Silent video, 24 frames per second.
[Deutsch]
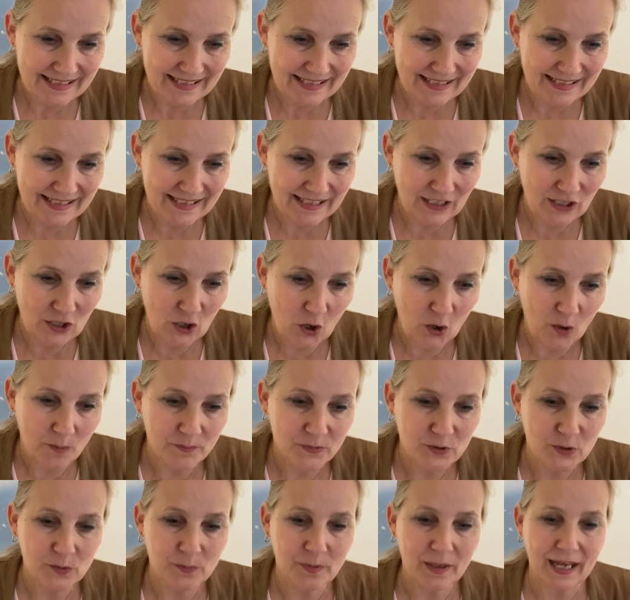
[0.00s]
sie
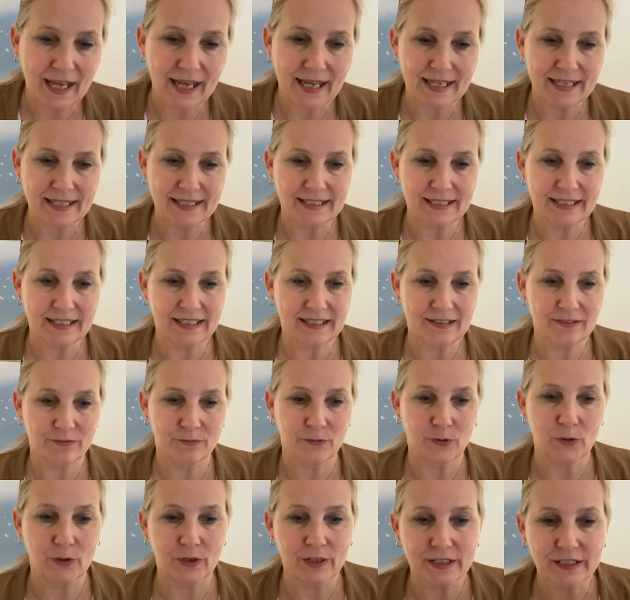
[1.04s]
kommt über eine
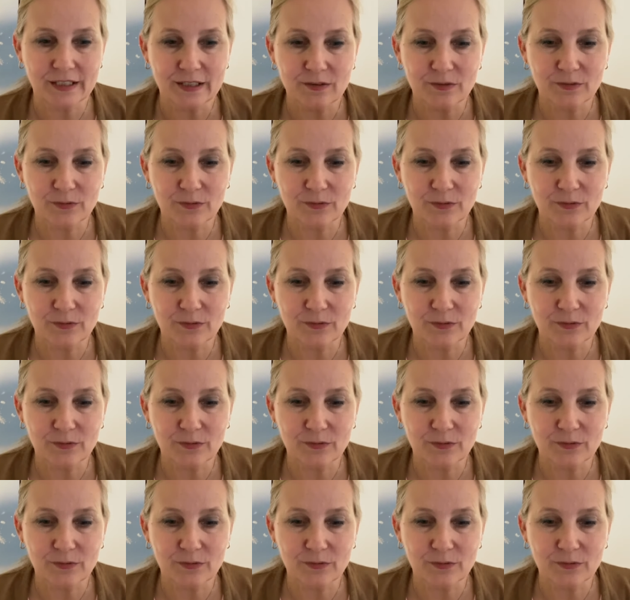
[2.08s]
Freundin